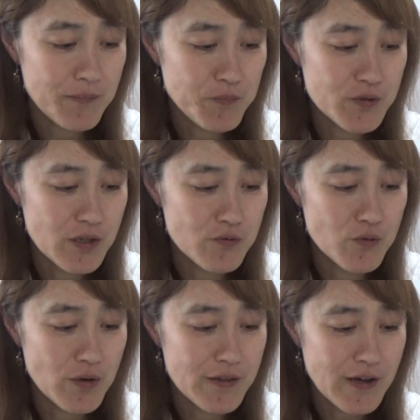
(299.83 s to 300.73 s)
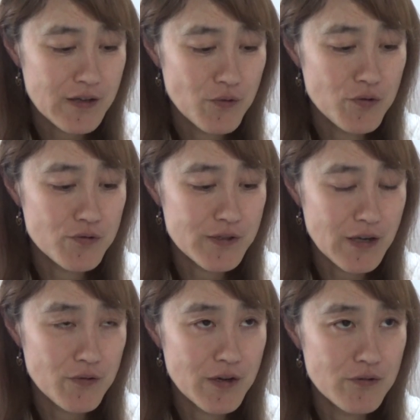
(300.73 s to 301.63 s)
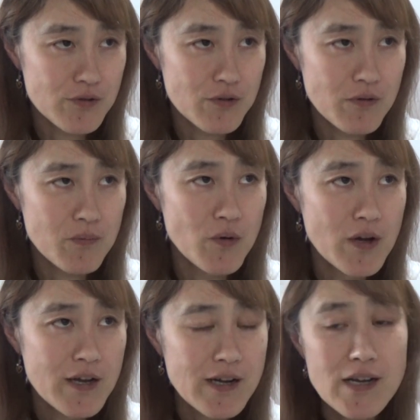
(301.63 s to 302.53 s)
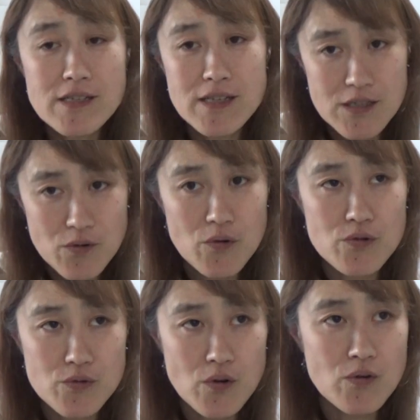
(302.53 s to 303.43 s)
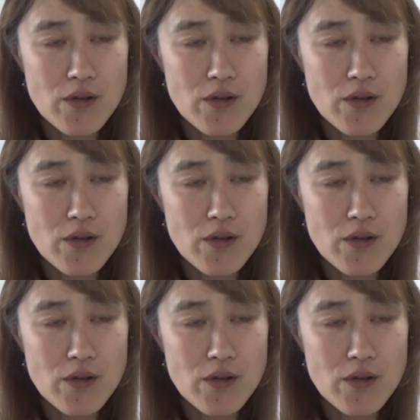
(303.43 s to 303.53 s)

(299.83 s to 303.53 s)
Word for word: アップしてる動画の中にオイルの在庫入れるっていうのはもう完全にオイルと、